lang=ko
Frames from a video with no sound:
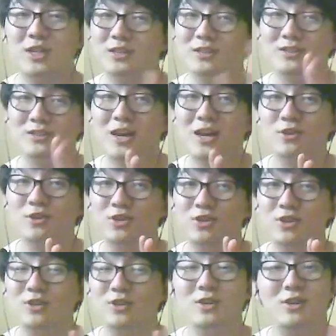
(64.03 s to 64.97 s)
때는
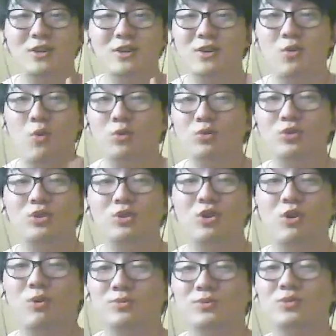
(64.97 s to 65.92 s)
당연히 오는 게
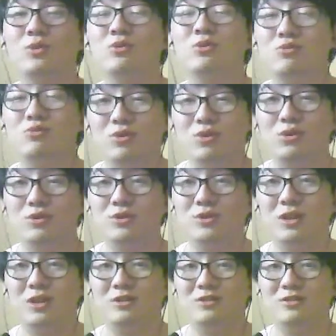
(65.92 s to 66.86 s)
없었고요.
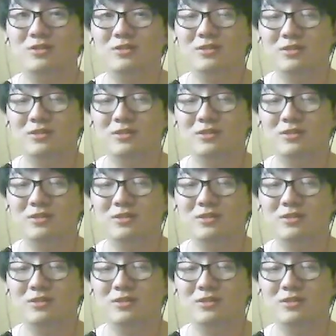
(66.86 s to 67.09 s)
그때는.